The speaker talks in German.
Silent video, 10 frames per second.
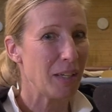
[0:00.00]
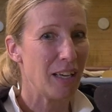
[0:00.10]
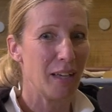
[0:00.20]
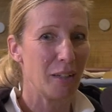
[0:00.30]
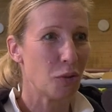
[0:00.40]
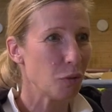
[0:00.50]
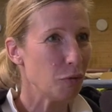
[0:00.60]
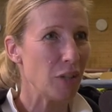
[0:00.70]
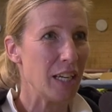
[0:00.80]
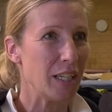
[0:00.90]
äh,
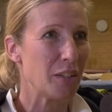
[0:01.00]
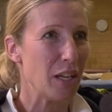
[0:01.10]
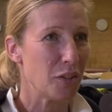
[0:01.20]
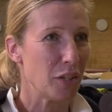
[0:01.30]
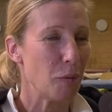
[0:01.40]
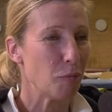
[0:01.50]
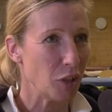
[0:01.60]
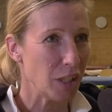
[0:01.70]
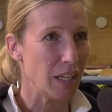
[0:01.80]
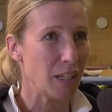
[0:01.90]
zufällig zu einem
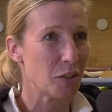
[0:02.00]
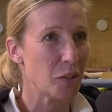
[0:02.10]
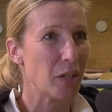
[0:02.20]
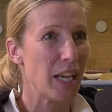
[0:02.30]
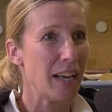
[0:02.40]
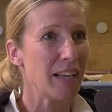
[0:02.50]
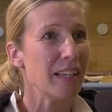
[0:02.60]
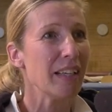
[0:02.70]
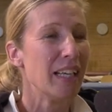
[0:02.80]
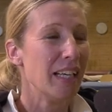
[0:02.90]
Vortrag zu gehen,
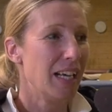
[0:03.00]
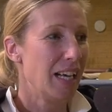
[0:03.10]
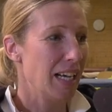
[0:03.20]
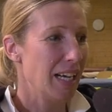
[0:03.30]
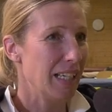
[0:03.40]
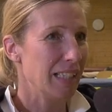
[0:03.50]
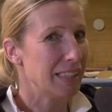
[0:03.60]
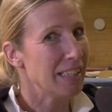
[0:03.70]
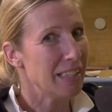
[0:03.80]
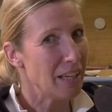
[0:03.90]
äh,
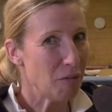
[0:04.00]
den der